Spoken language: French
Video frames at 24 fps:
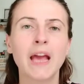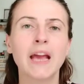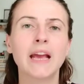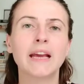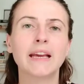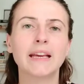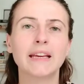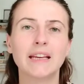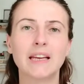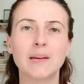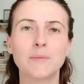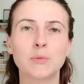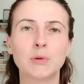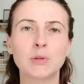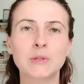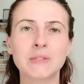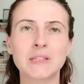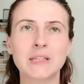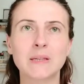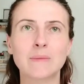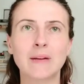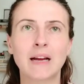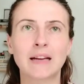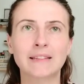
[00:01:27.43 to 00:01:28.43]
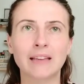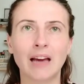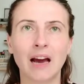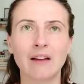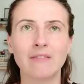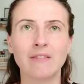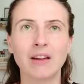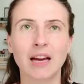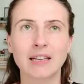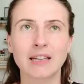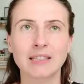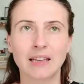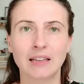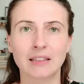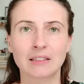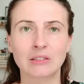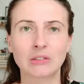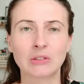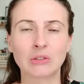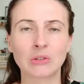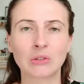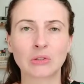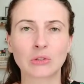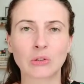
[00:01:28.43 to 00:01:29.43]
Il est possible à travers
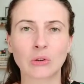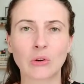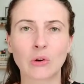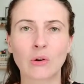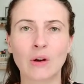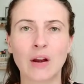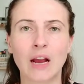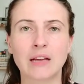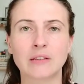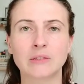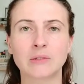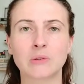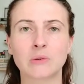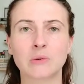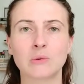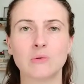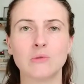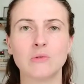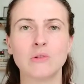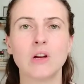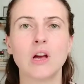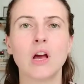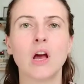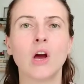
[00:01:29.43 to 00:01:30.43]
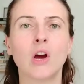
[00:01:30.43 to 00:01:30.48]
cette euh, relation